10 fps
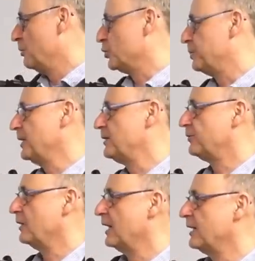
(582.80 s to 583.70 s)
Man spricht
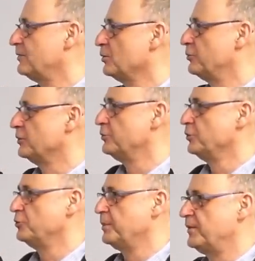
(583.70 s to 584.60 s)
vielleicht so von
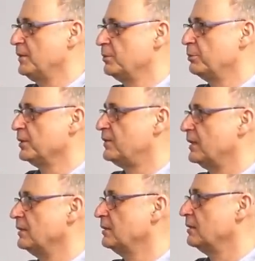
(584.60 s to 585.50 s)
5 bis 7
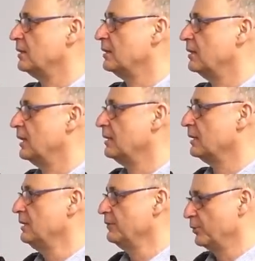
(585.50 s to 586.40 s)
Prozent äh,
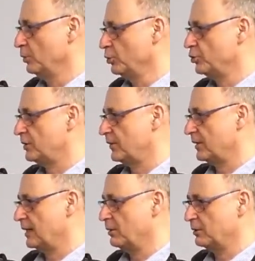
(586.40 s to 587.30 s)
Energieverlust, das
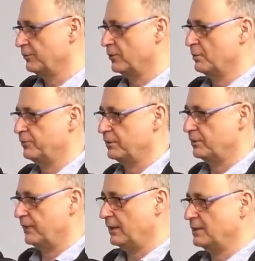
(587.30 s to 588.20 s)
ja auch in Form
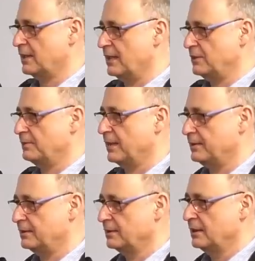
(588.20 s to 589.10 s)
von weniger
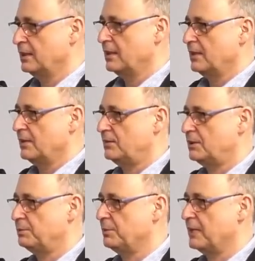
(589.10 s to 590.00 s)
Reichweite
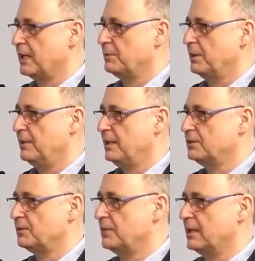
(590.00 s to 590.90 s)
sich bemerkbar
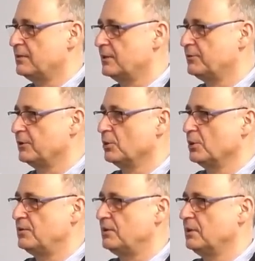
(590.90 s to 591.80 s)
macht. Das wäre also jetzt von
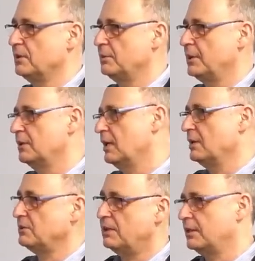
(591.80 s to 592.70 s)
90 Kilometer
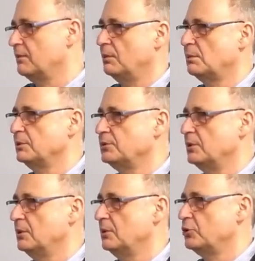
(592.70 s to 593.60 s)
Reichweite, wenn man mal
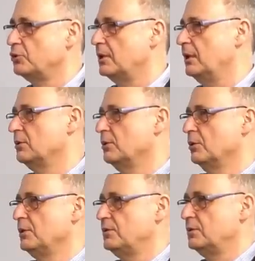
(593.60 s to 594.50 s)
sagt, hast du dann halt
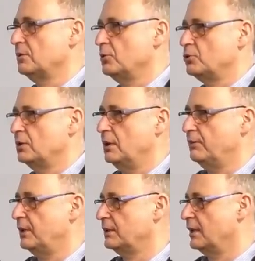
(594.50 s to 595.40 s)
90, dann hast du dann
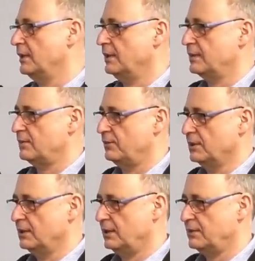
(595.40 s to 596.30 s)
halt vielleicht 83,
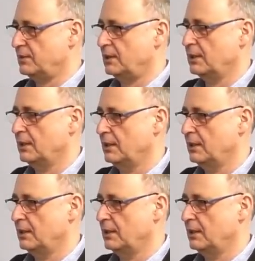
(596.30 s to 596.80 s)
84.